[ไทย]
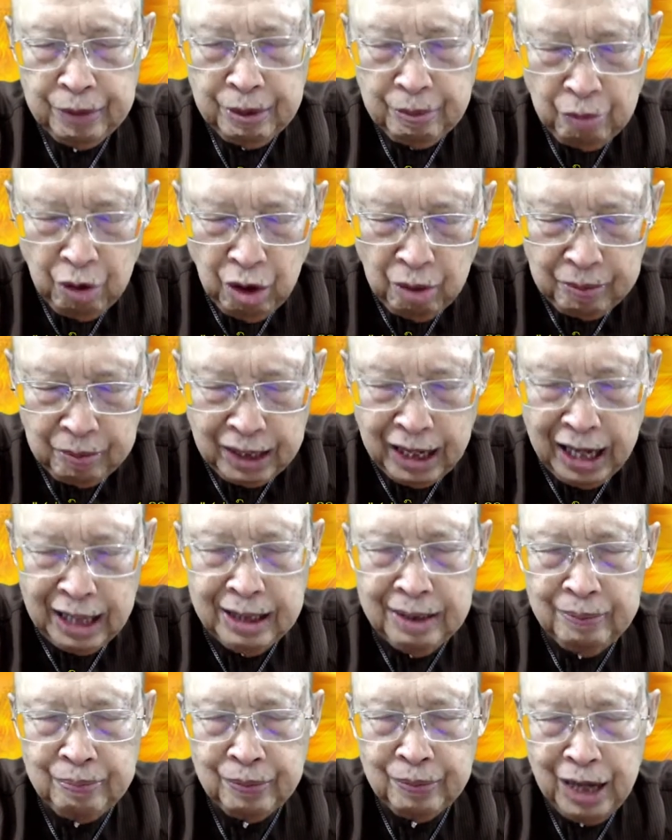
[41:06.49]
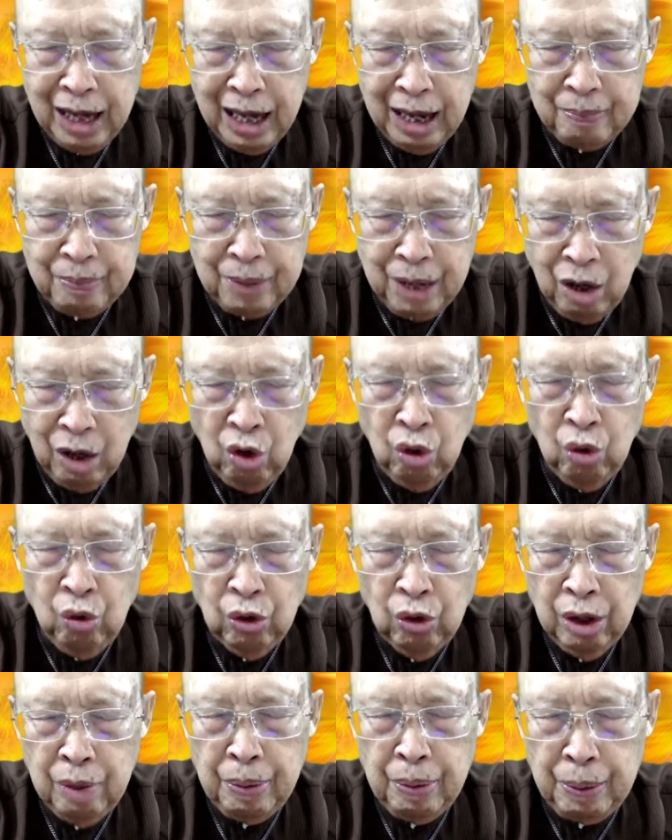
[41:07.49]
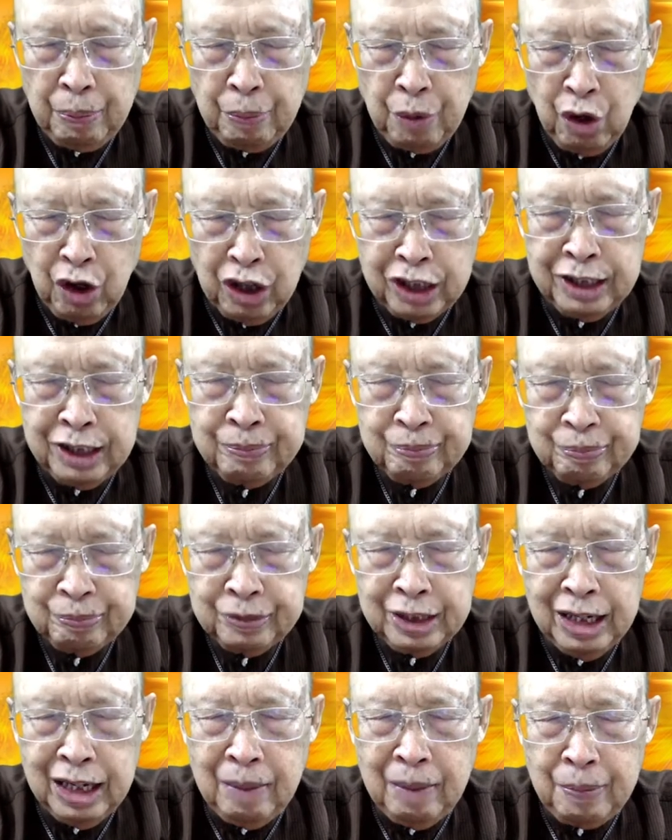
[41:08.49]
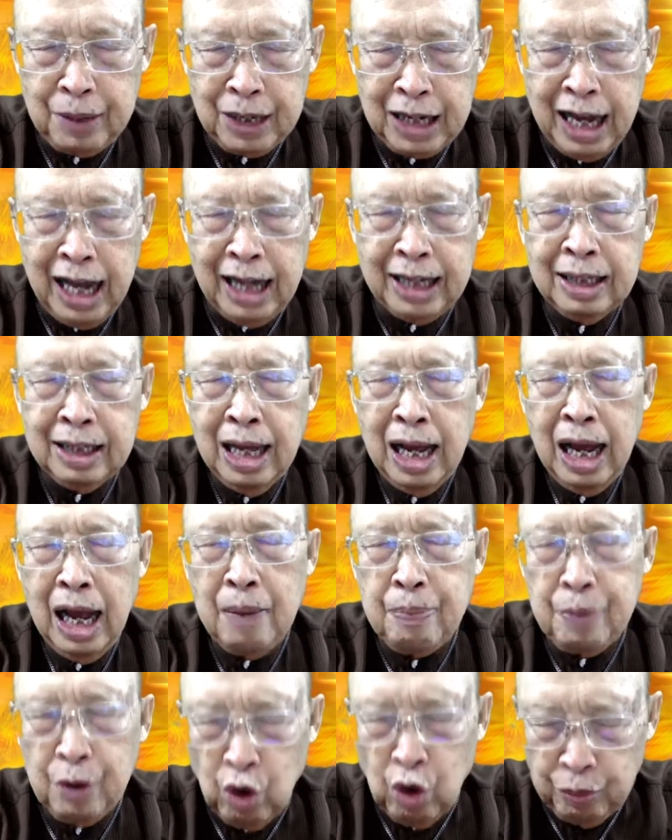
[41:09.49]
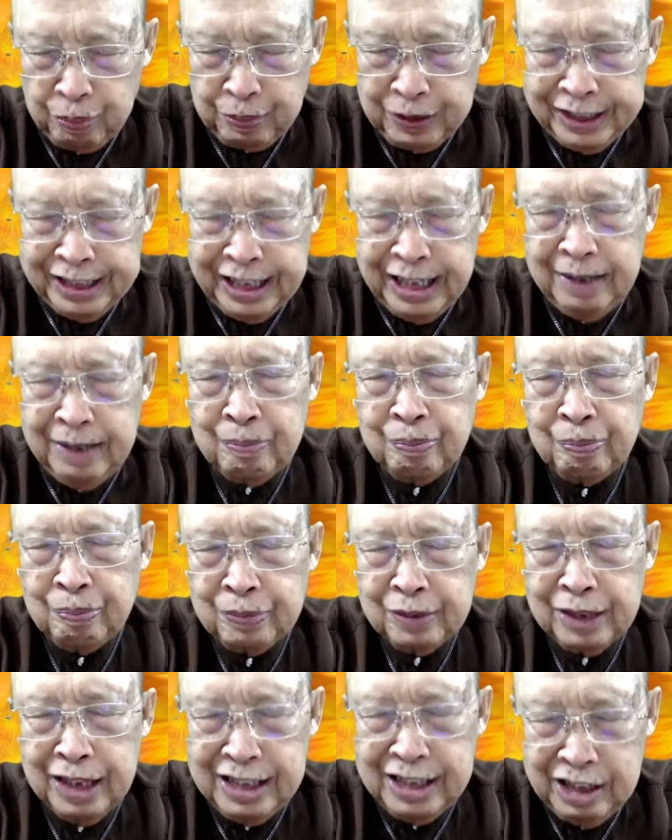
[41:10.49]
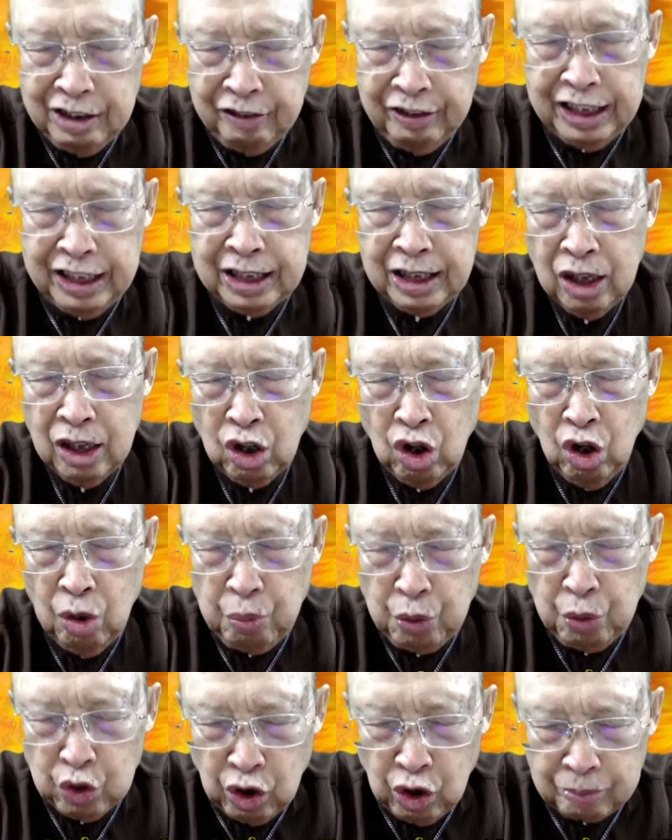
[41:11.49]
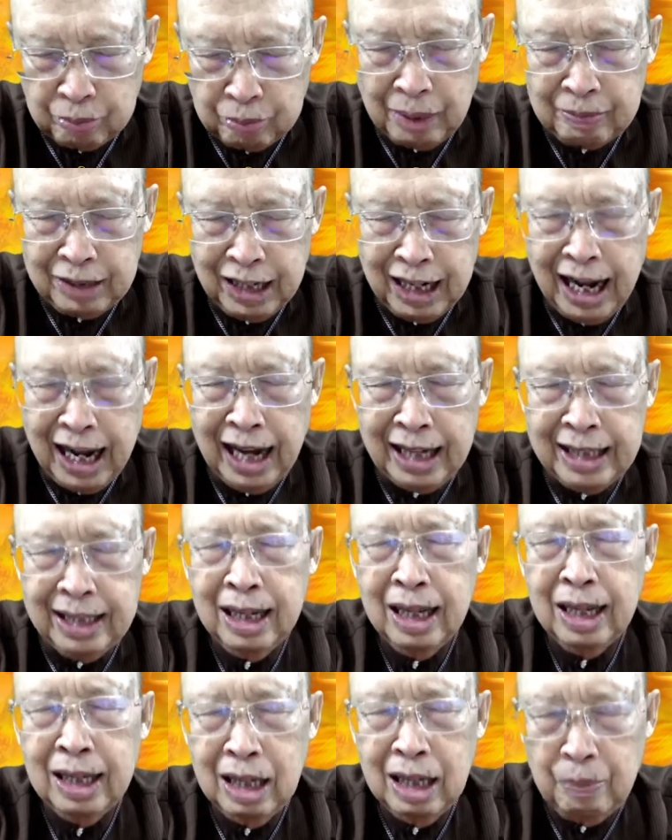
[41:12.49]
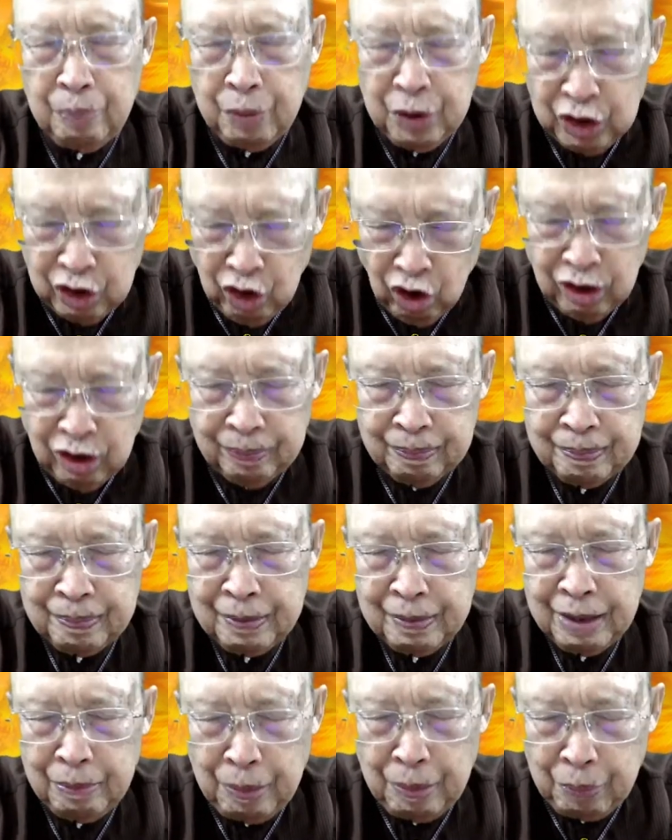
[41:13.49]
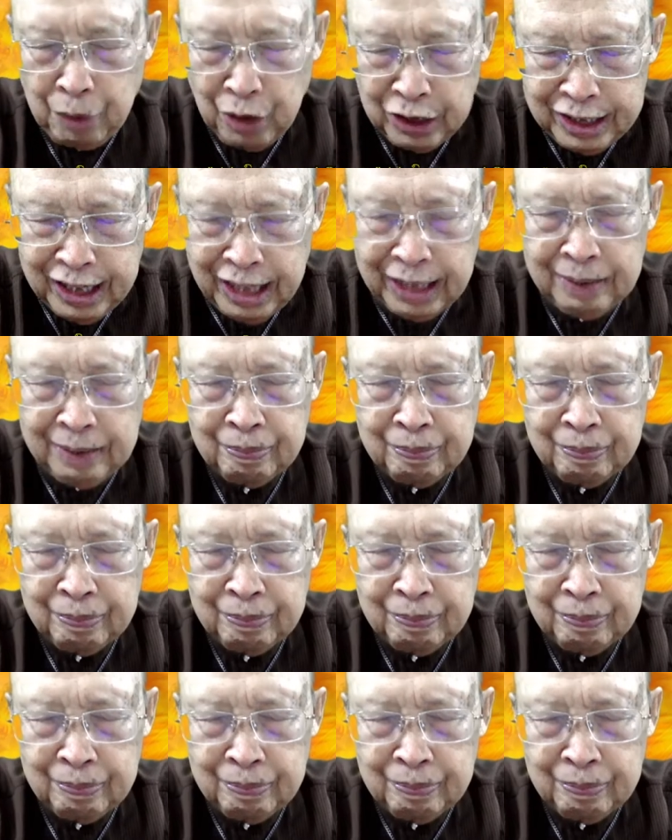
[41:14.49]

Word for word: พร้อมกันหับเอาพระพรนานาประการให้ปรากฏเป็นจริงในชีวิตของผู้สอบธรรมทั้งหลายและเป็นต้นพระพรนั่น